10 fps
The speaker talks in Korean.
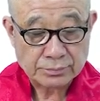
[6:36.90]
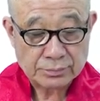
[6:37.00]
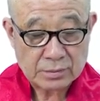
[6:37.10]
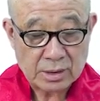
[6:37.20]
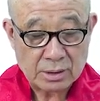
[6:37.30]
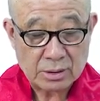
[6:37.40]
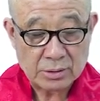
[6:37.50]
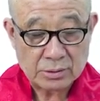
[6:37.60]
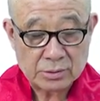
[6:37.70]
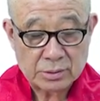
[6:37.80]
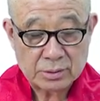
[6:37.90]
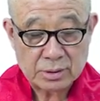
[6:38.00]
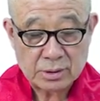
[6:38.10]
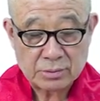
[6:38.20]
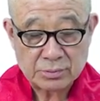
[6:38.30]
There arose a
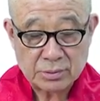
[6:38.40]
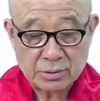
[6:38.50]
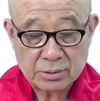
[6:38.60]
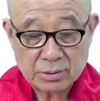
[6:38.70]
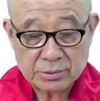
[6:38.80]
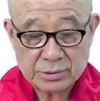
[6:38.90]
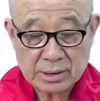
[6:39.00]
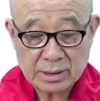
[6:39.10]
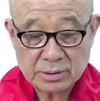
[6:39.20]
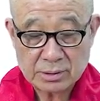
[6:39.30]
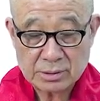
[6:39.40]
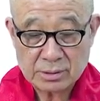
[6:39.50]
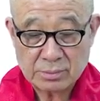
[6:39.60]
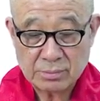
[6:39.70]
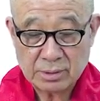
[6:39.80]
need for concise
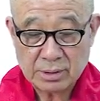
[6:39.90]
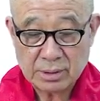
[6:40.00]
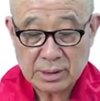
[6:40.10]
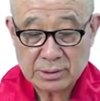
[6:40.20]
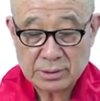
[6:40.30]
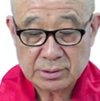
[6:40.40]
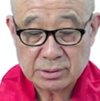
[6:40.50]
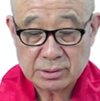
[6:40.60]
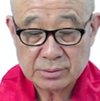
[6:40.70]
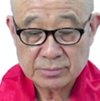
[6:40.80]
summarize